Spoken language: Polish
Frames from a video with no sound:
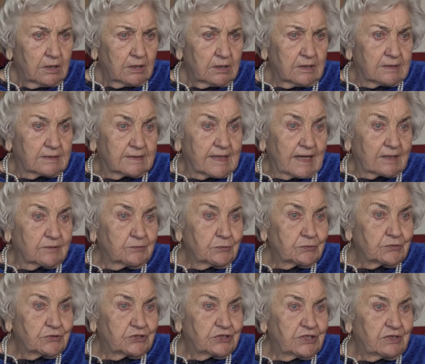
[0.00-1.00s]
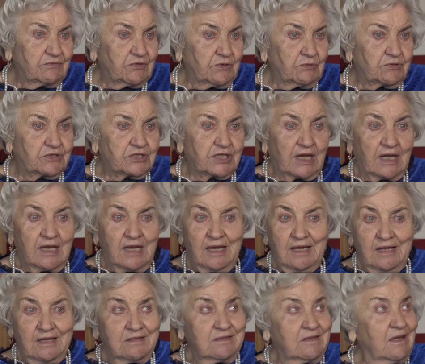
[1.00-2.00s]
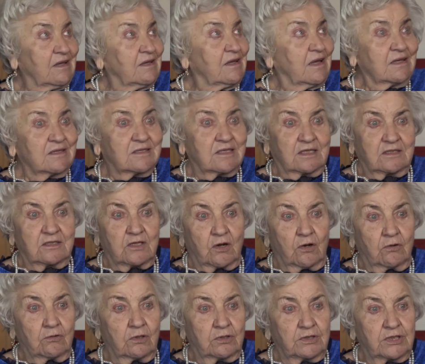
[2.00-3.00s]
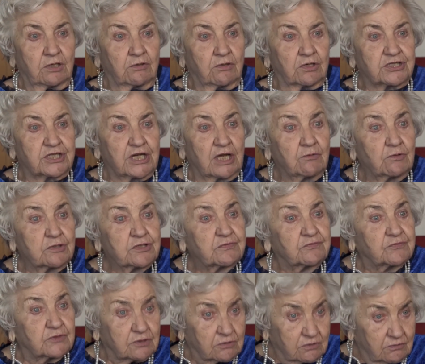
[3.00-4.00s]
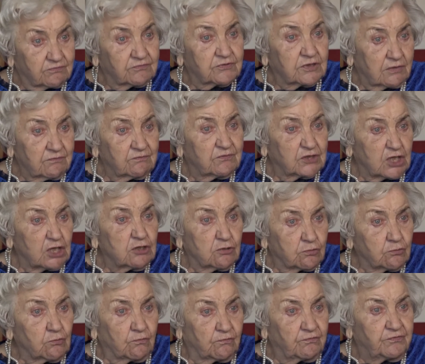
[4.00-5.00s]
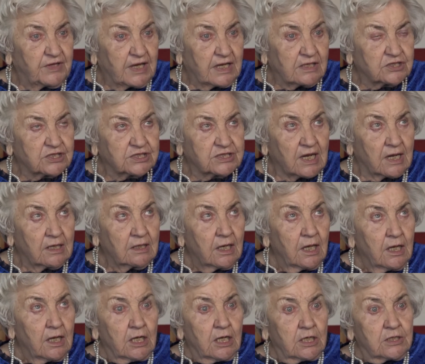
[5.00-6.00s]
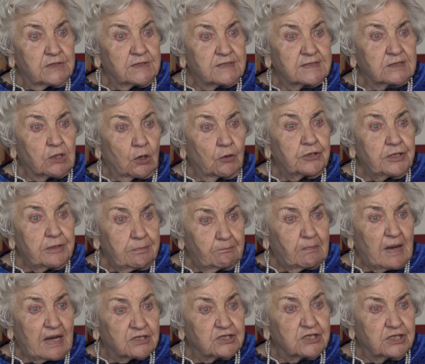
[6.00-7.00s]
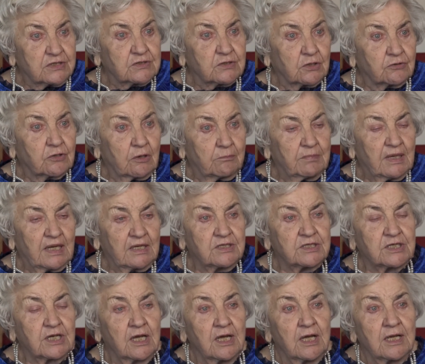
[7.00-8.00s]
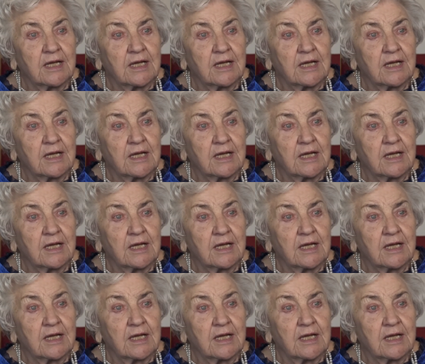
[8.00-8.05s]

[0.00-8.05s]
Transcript: I tak no zdziwił się, nie jedzie drogo, tylko czegoś w w ten, w ten rów wjeżdża i stoi i patrzy, co to będzie.